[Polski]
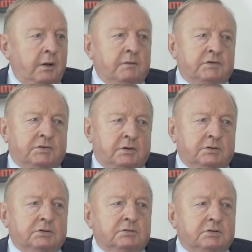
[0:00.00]
W
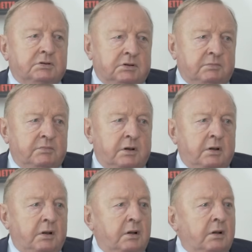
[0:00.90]
związku z tym,
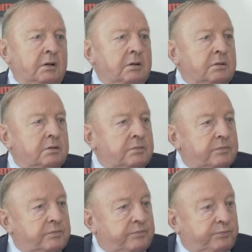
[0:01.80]
Y,
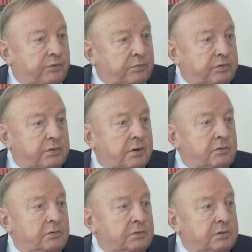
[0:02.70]

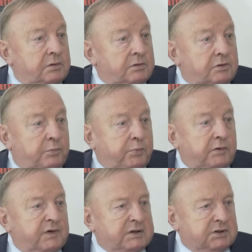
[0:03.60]
próbują y,
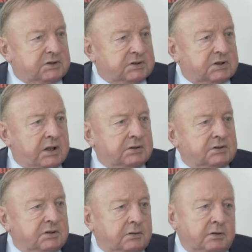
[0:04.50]
doprowadzić Stany
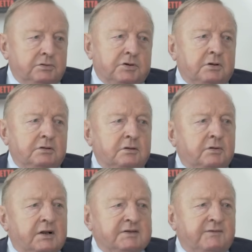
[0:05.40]
Zjednoczone do
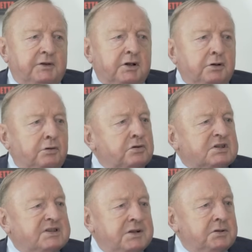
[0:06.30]
tak zwanego
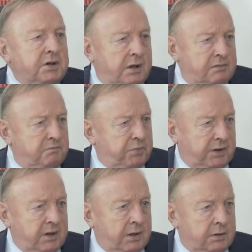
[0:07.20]
rozdęcia
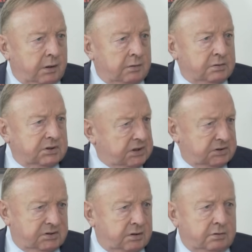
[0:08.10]
imperialnego.
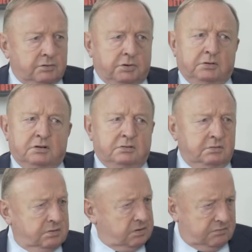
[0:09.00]
Stany Zjednoczone
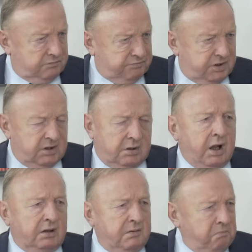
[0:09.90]
są
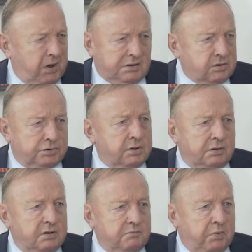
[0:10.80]
militarnie bardzo
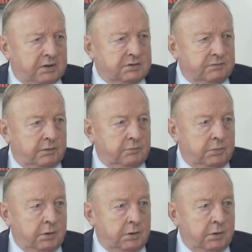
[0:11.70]
silnym państwem.